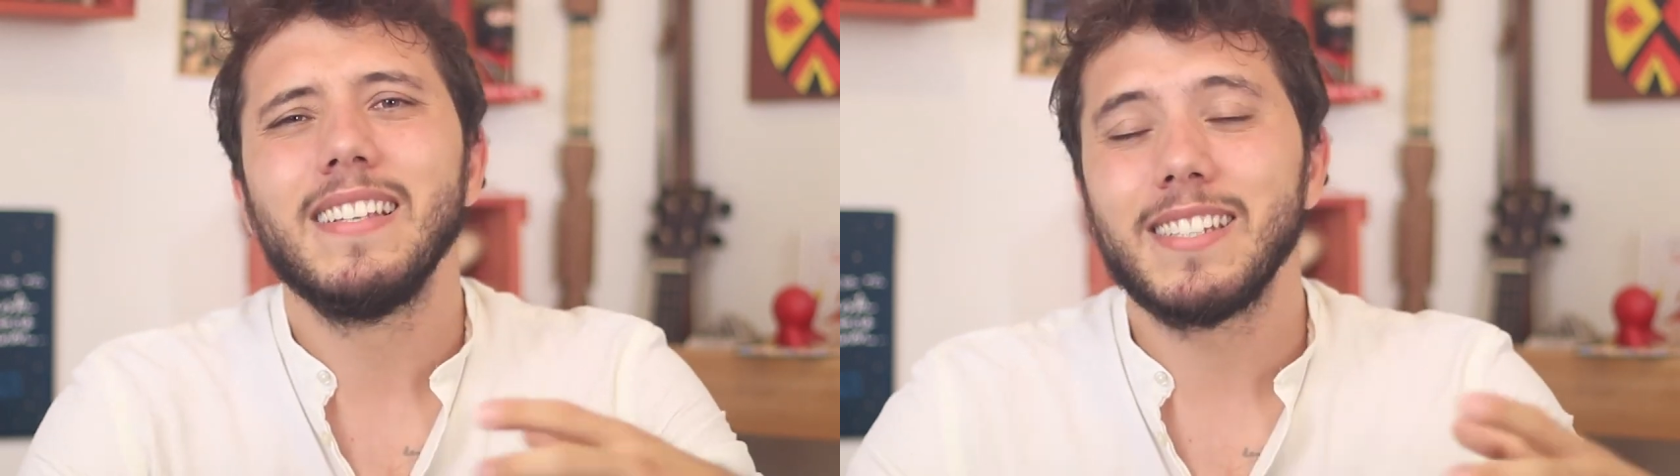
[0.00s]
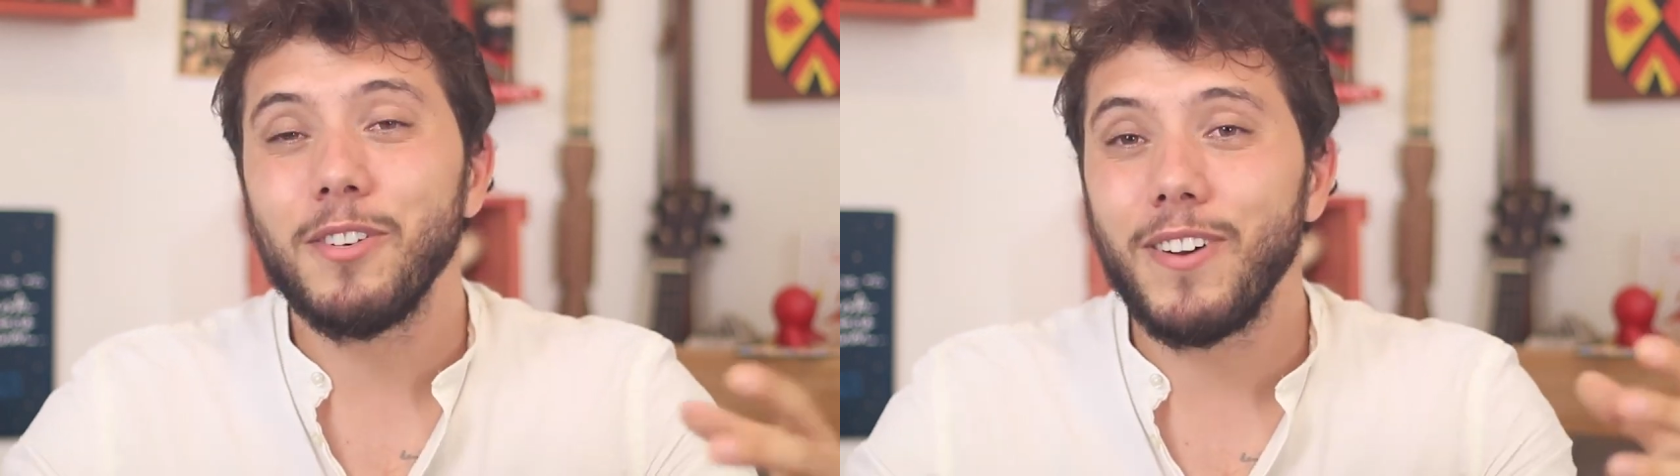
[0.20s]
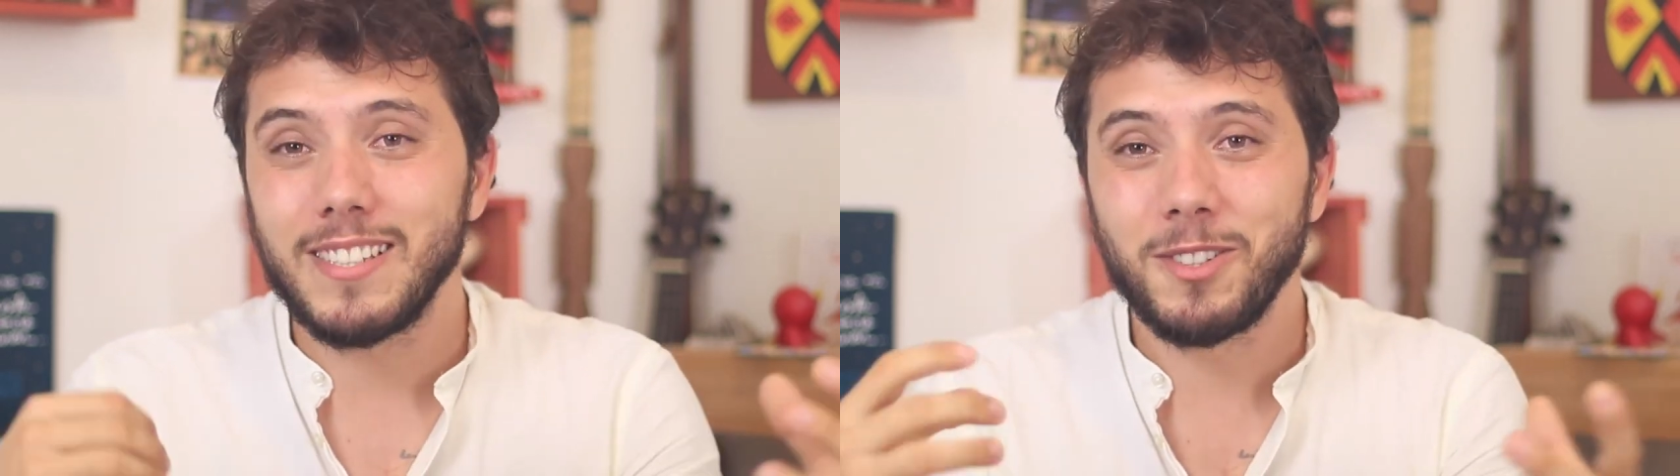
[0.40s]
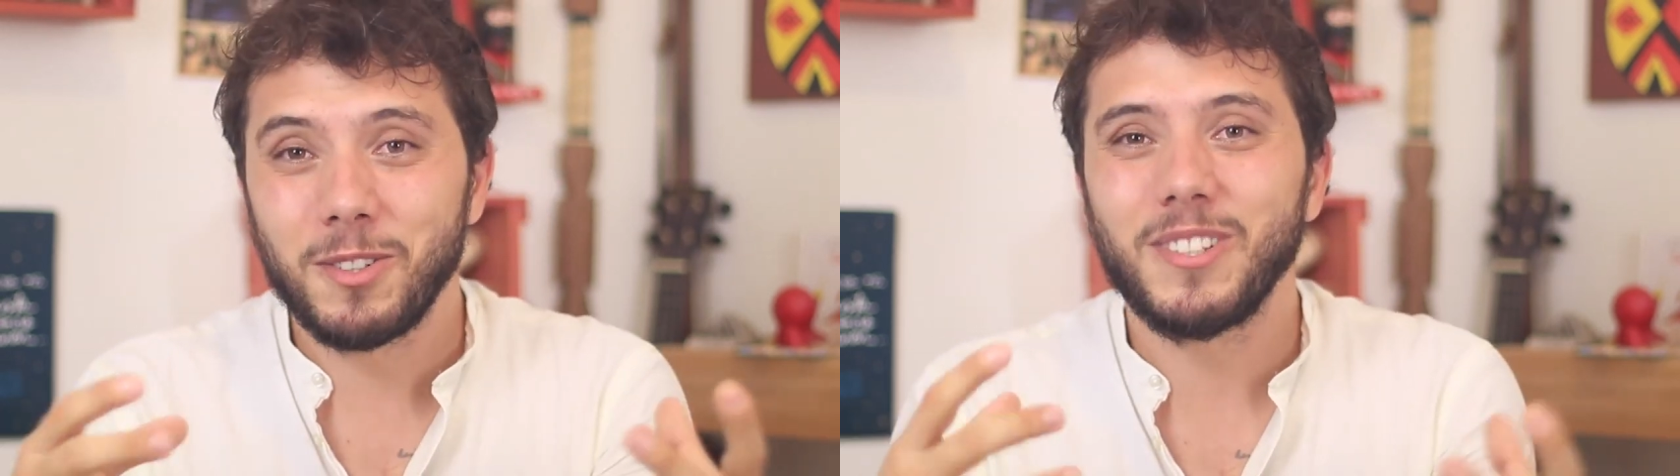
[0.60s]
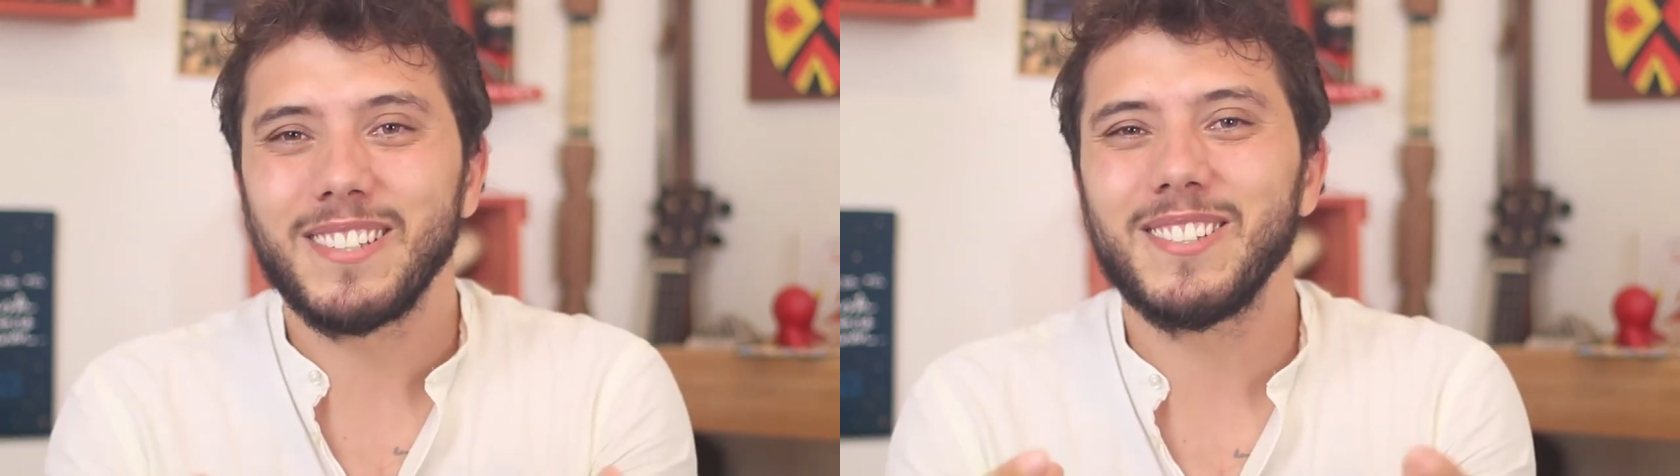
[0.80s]
seguiu fazendo
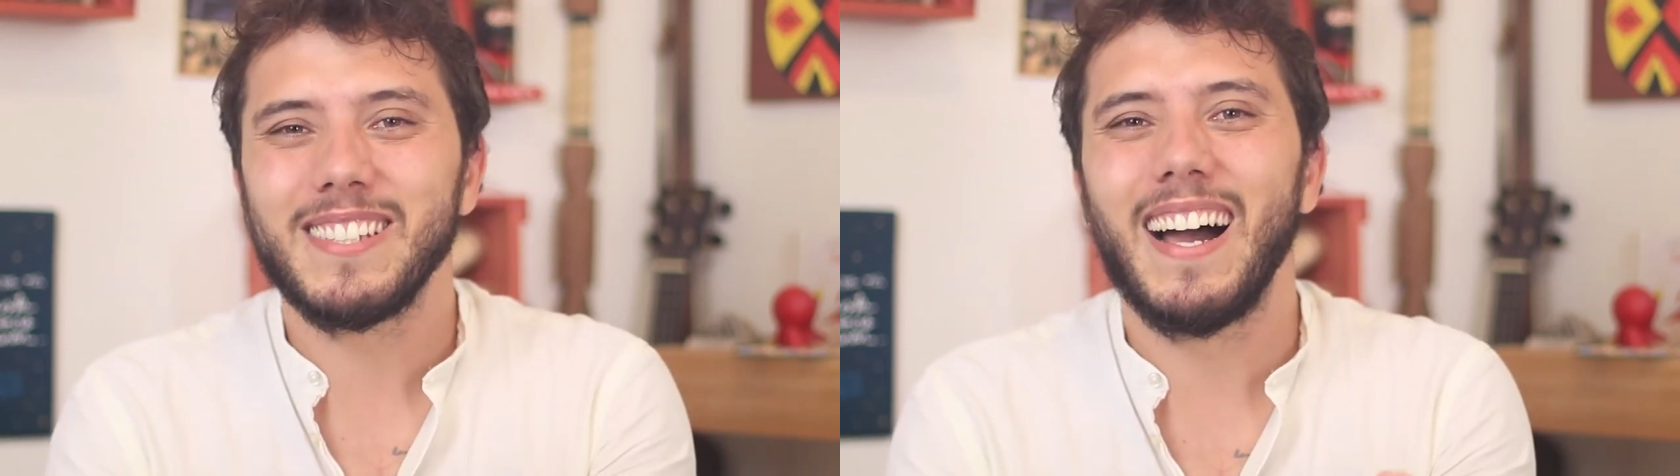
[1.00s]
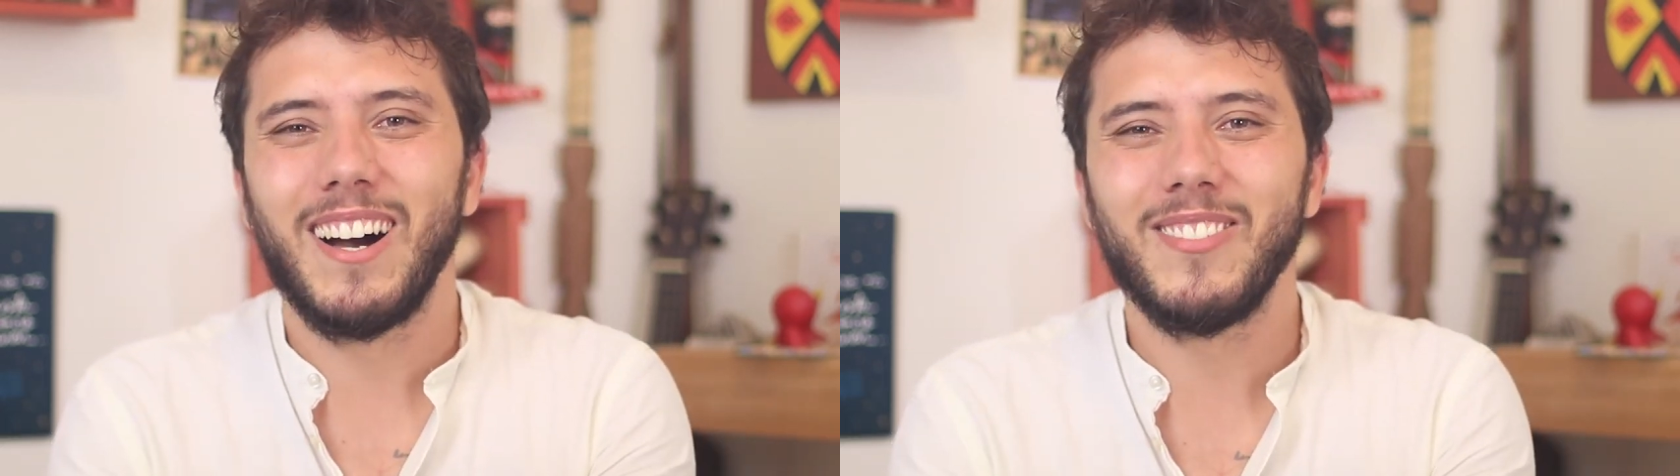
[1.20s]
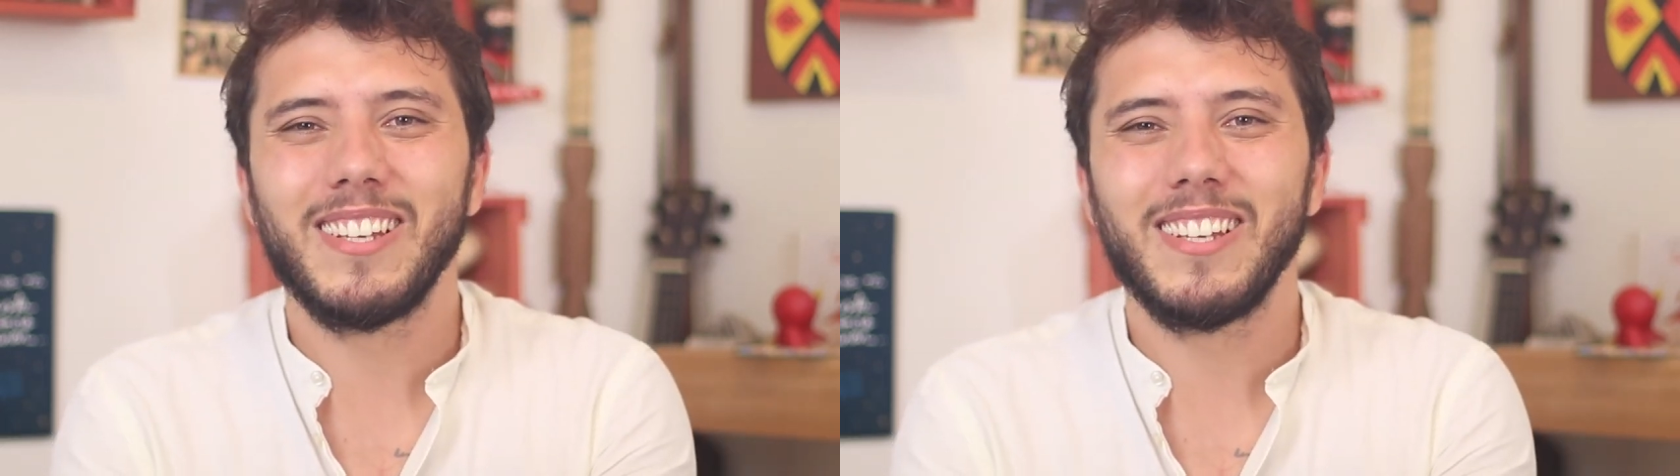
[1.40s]
luta social